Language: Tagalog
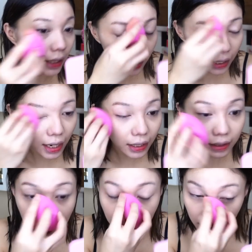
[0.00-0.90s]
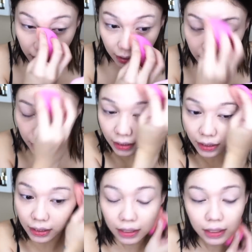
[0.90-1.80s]
Kaya lahat ng girls
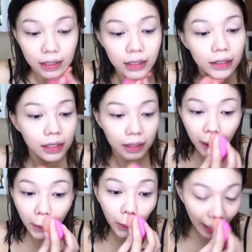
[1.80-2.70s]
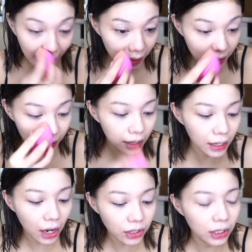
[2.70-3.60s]
naka-white.
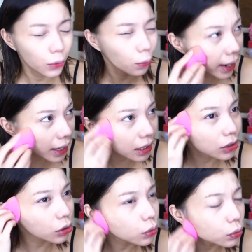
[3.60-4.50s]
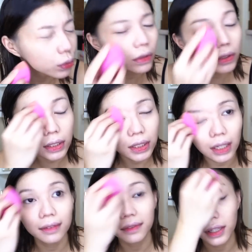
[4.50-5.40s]
Actually, white, nude,
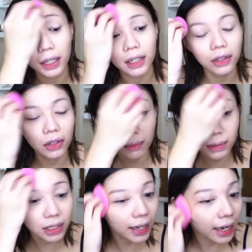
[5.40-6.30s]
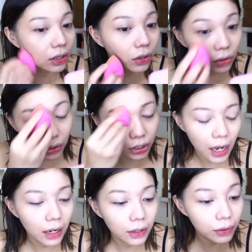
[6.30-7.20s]
silver. Yun ba sa light color?
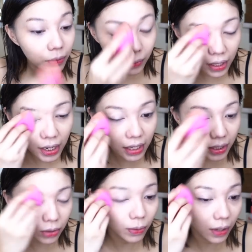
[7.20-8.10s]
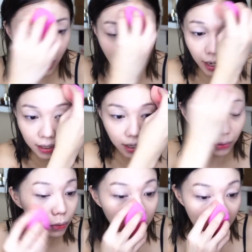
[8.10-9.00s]
Ang rule is walang kahit
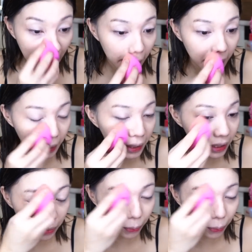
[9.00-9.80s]
anong kulay na